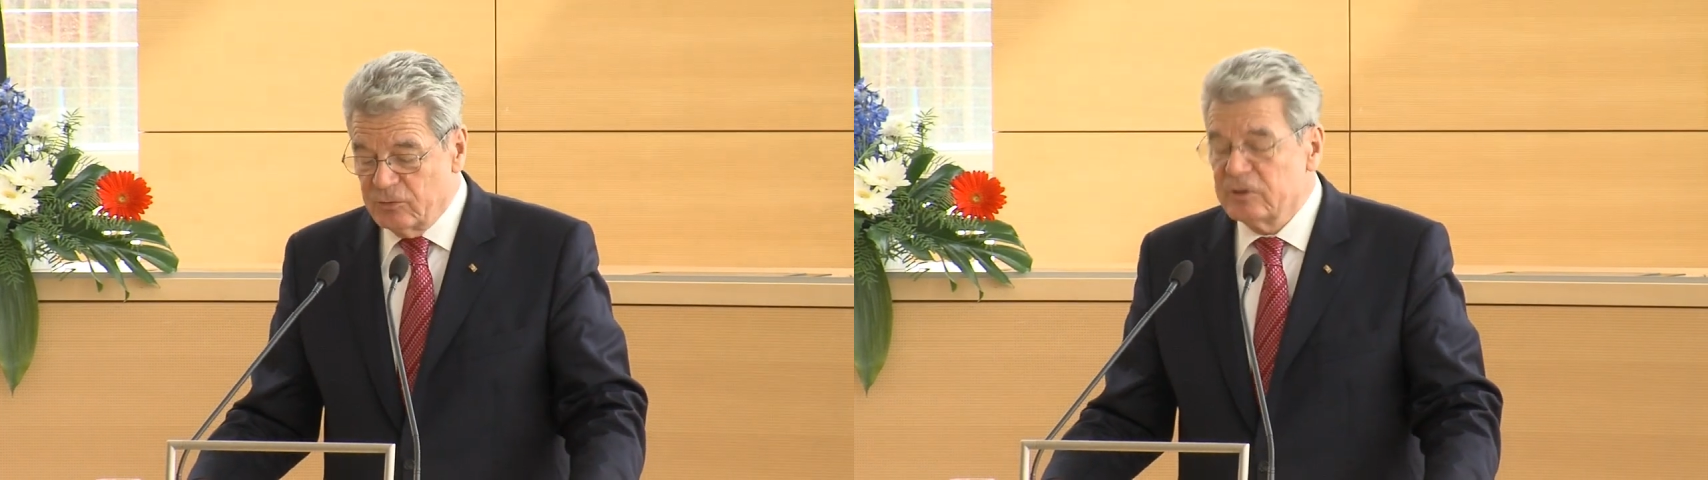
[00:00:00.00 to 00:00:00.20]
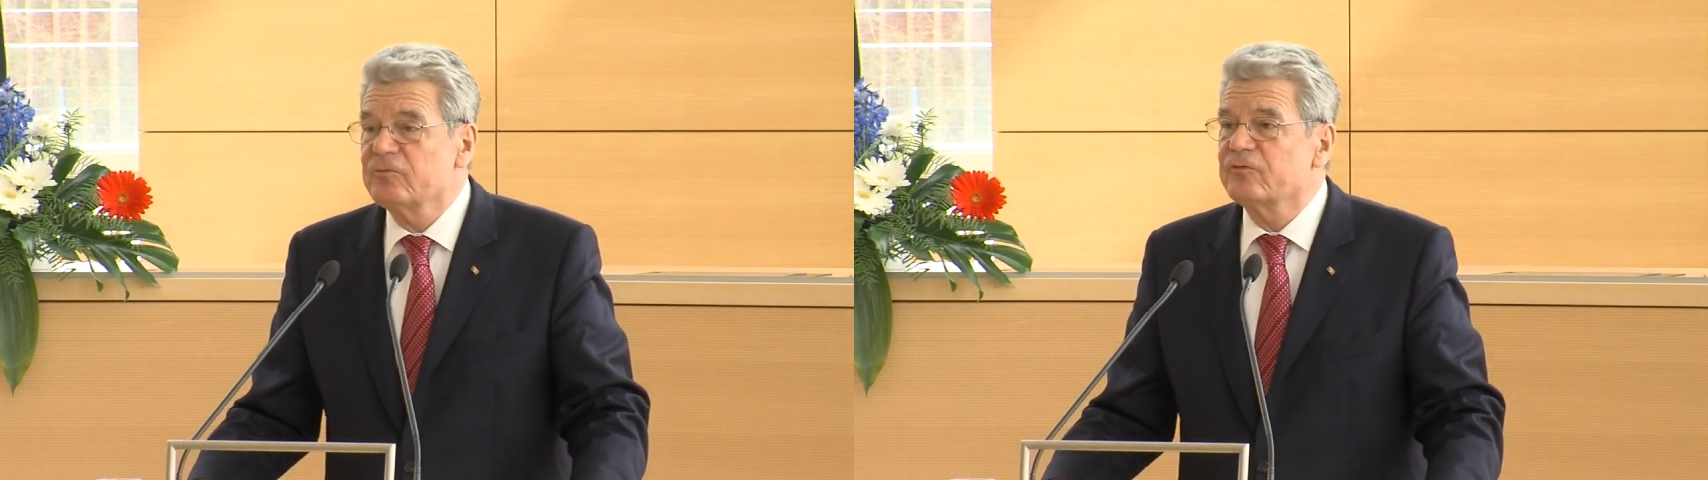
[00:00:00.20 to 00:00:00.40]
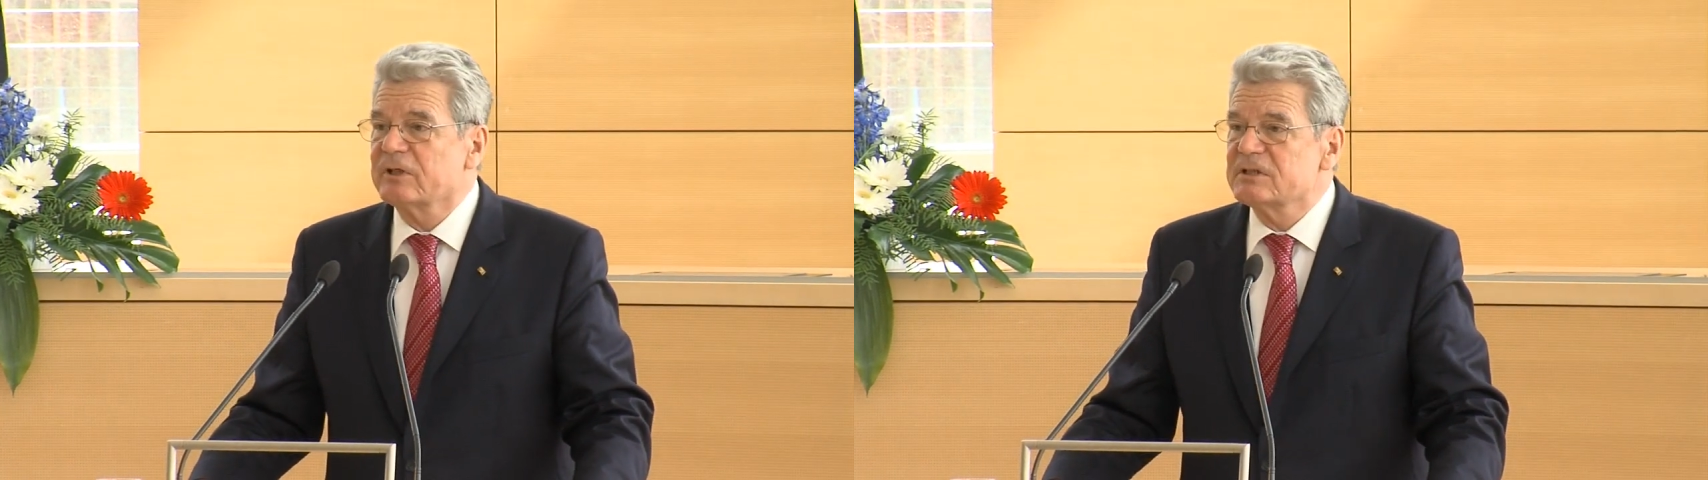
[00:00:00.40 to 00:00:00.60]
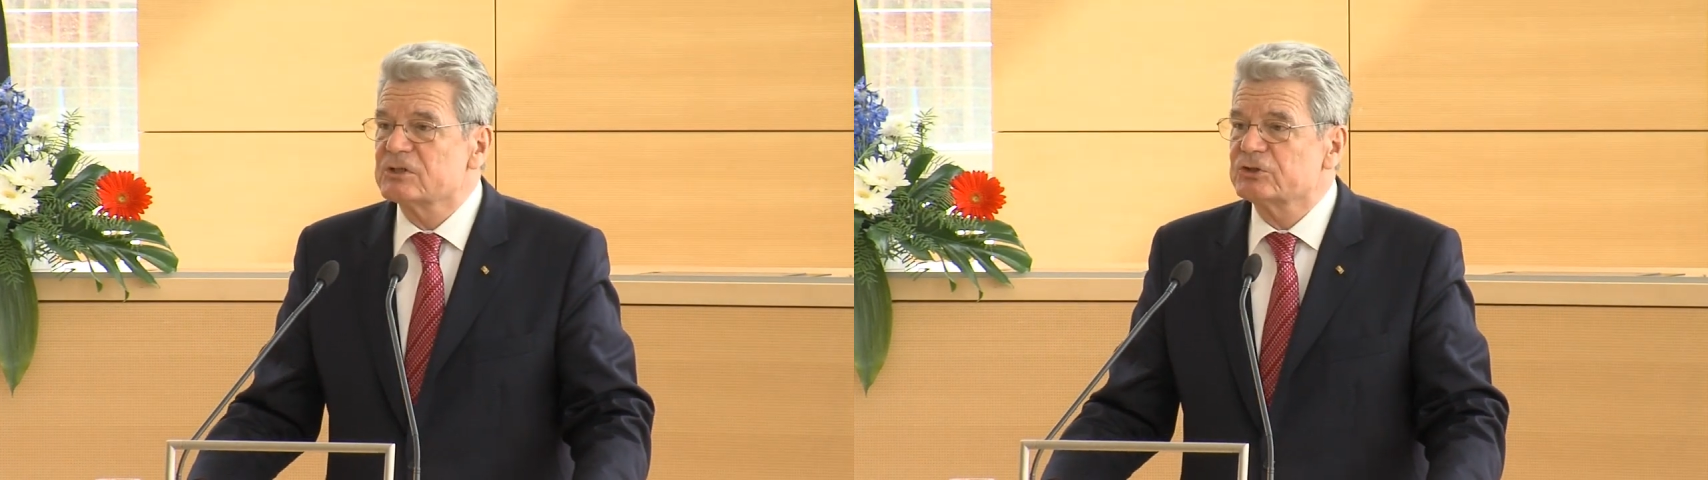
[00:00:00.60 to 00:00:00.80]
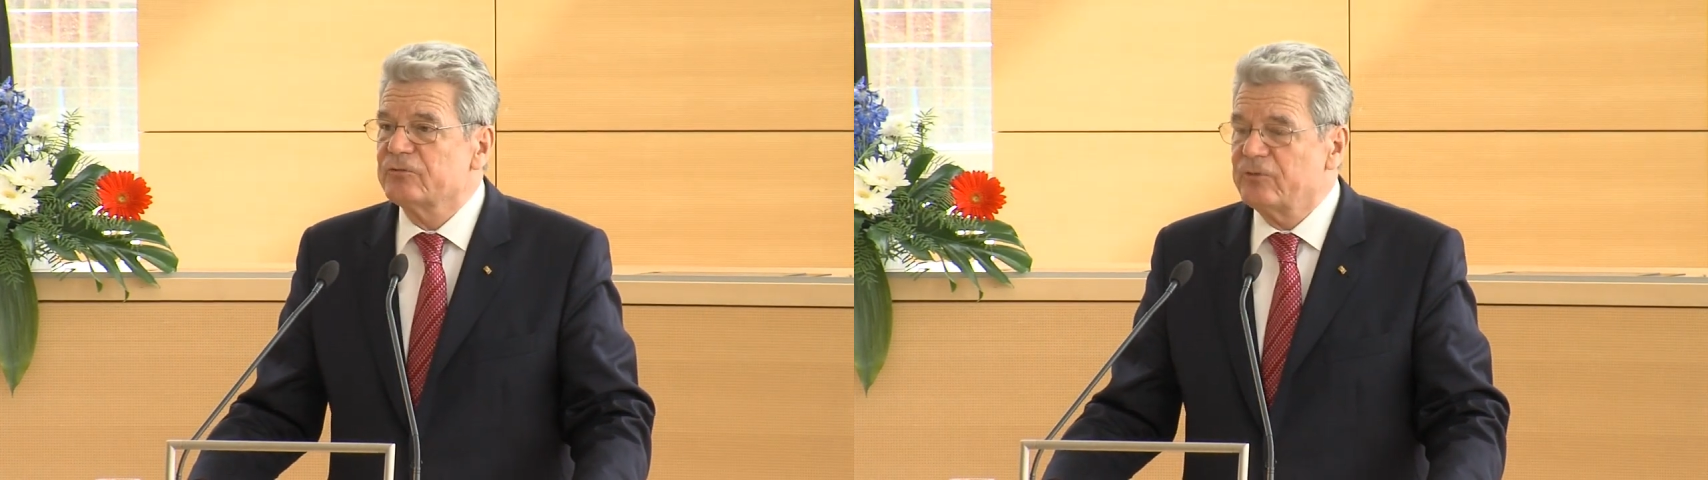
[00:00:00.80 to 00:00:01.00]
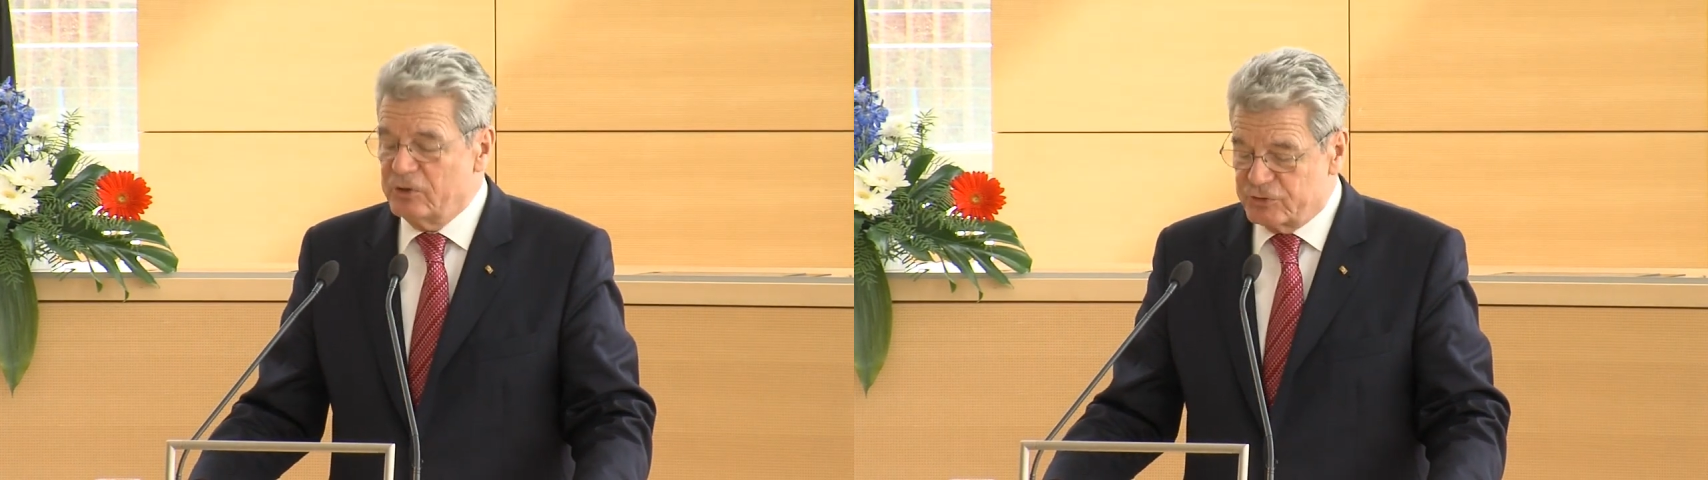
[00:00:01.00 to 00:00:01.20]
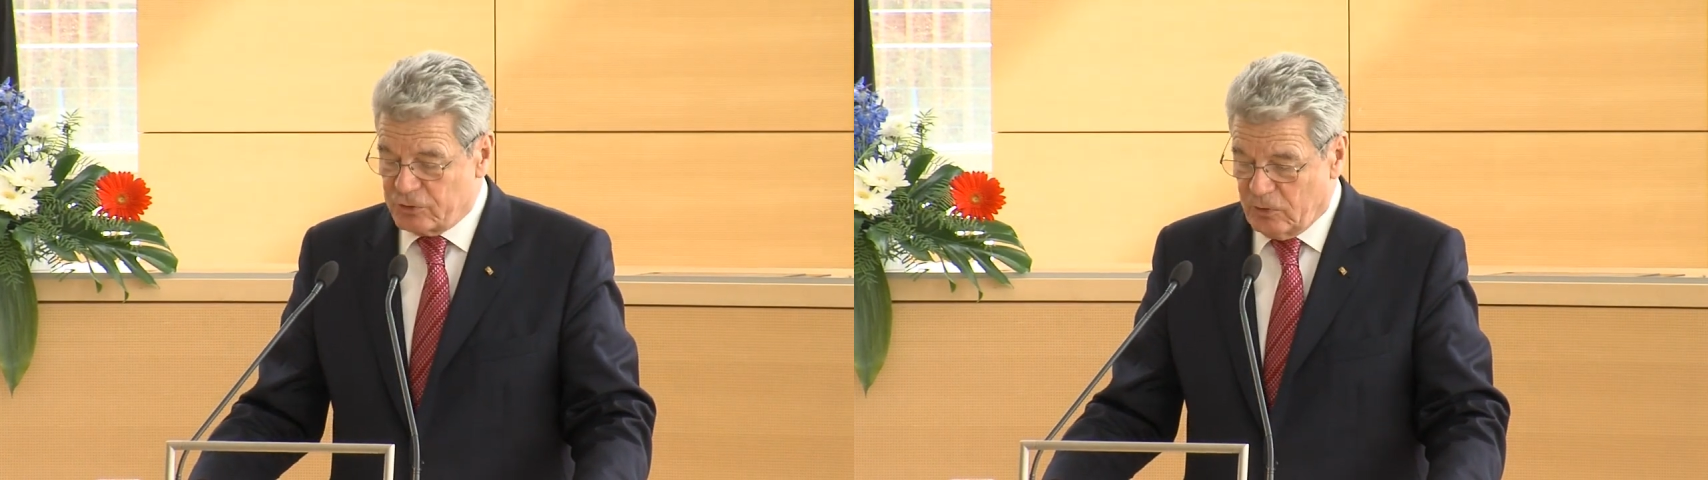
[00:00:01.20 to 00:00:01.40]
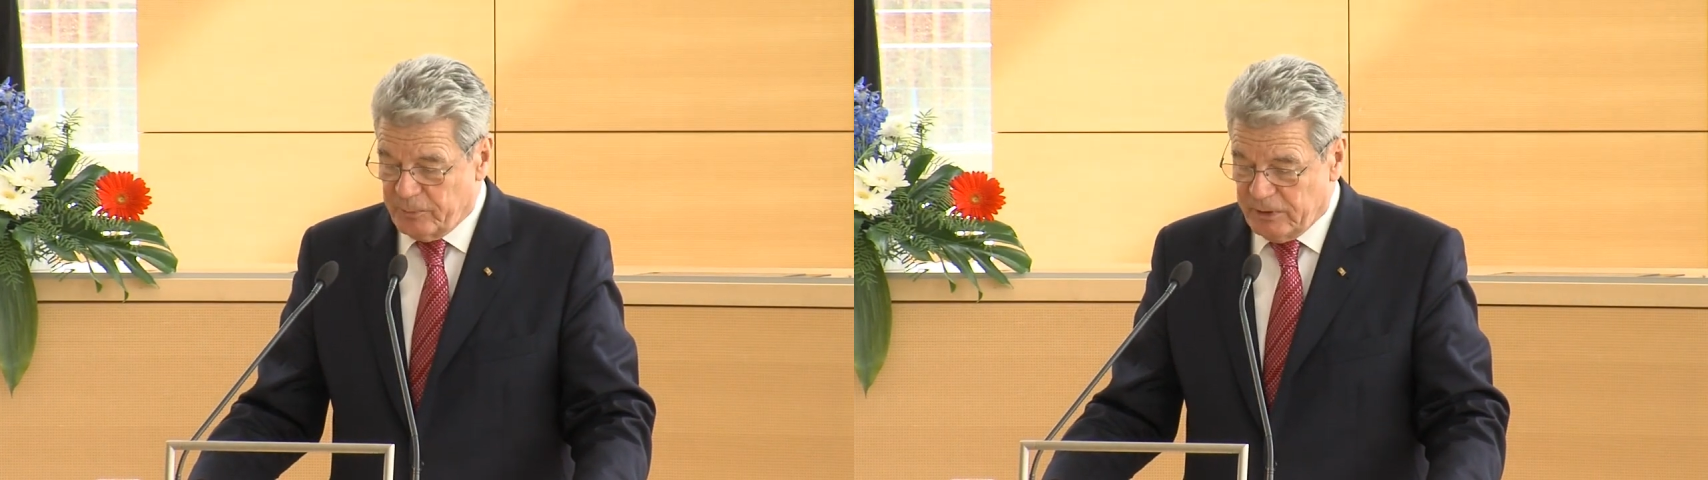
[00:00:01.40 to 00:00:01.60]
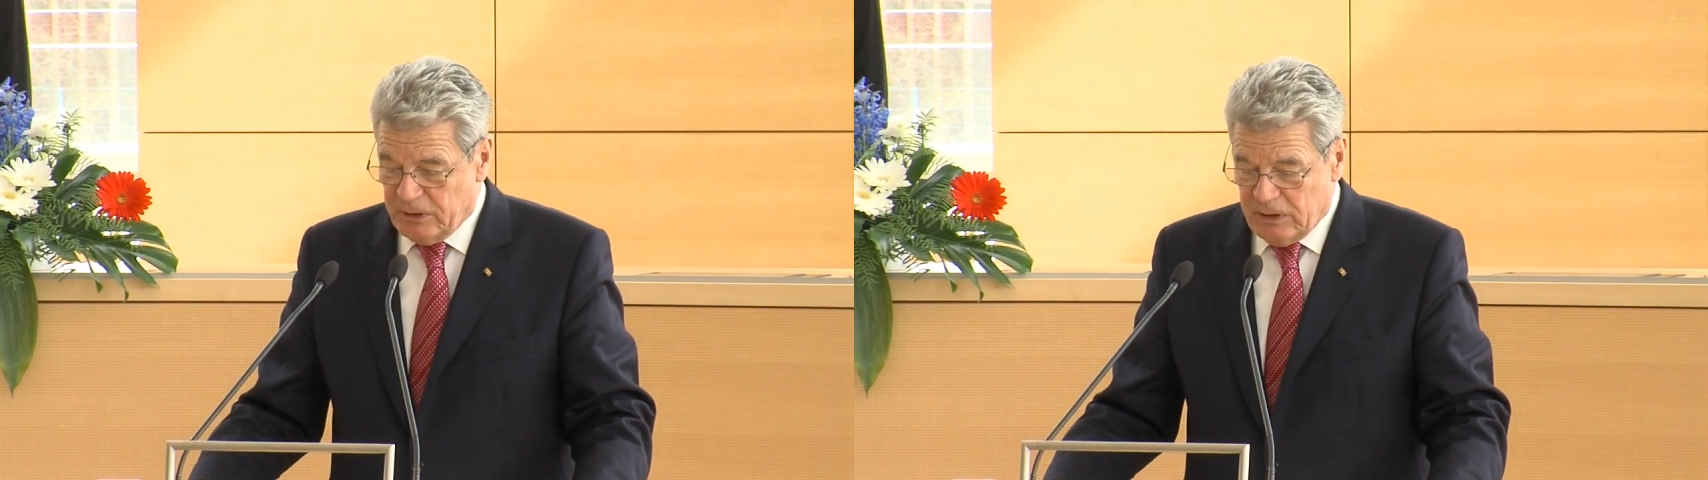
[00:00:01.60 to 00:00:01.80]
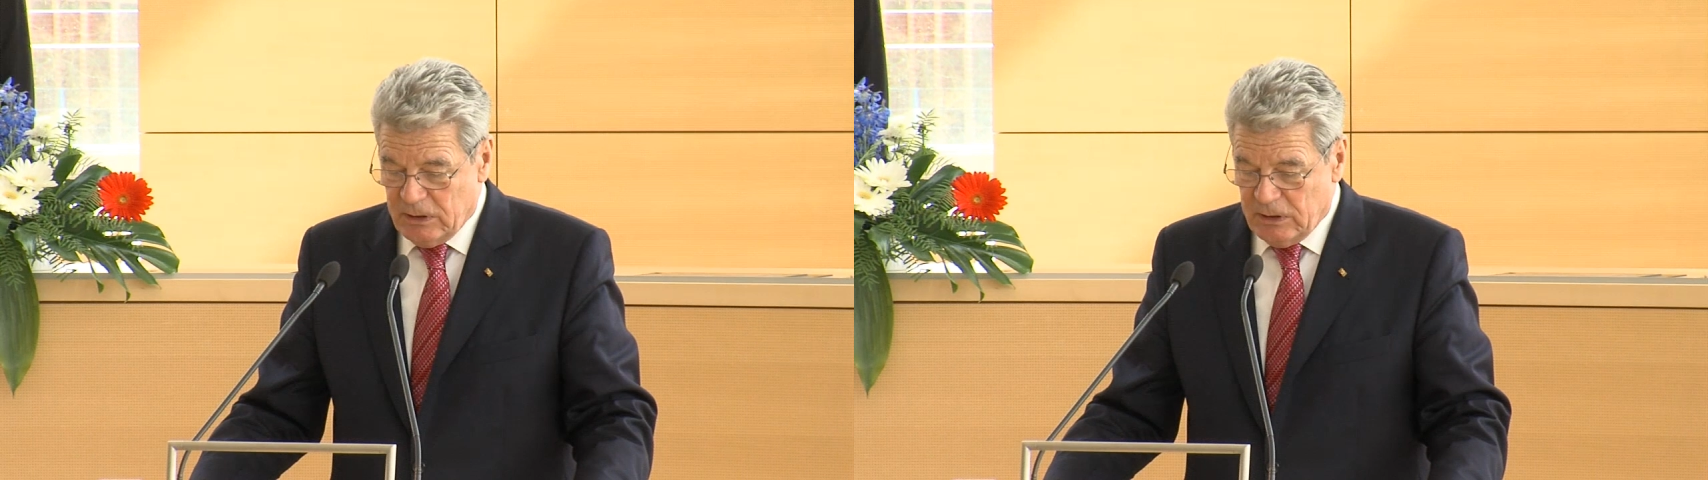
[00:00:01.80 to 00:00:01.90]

und die friesische Volksgruppe.